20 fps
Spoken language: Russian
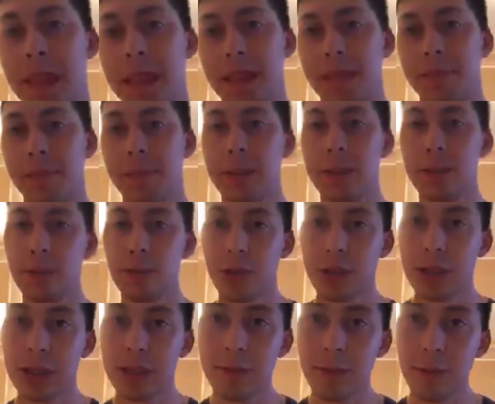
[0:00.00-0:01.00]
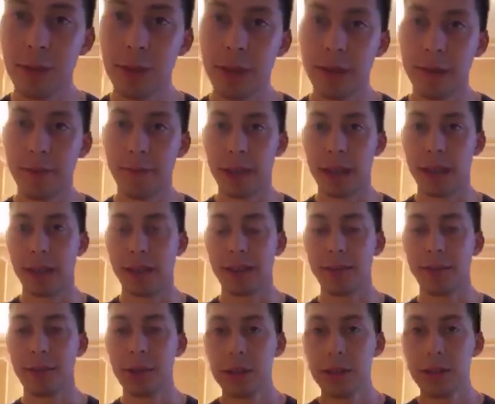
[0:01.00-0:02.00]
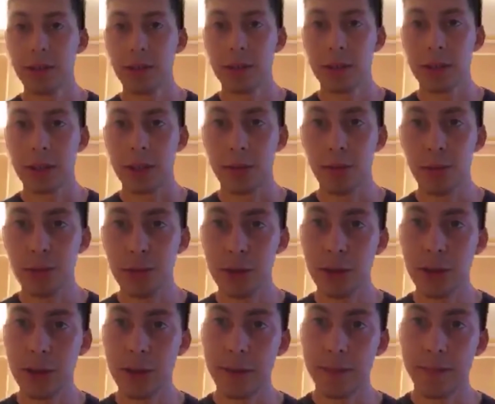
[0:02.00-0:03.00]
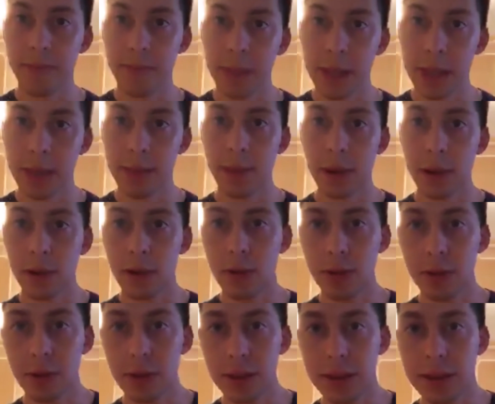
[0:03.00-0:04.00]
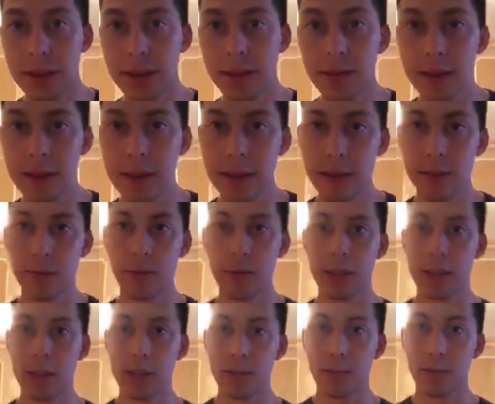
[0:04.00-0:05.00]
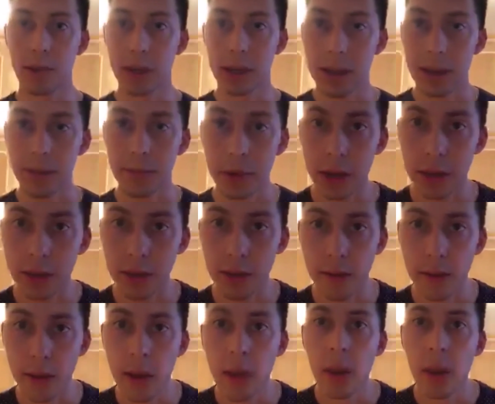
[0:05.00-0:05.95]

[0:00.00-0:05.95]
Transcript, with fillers: а, послушай звуки романтической музыки от природы, и, соответственно, у тебя скукота пройдет.